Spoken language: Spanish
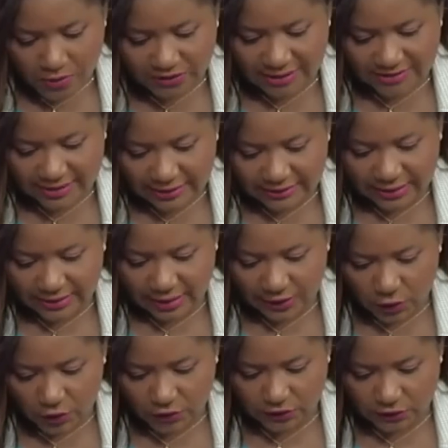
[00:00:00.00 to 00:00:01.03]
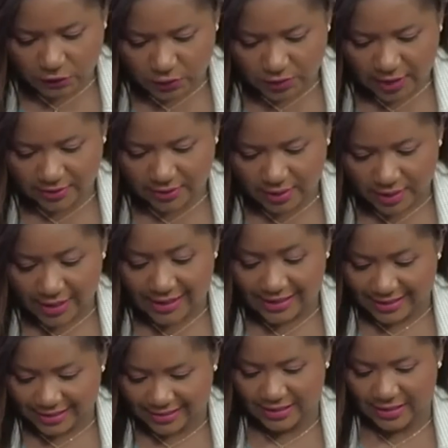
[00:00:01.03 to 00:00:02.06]
¿cómo se están tratando los
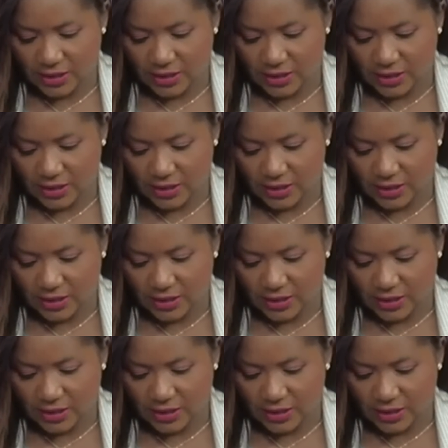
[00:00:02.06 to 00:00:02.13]
estudiantes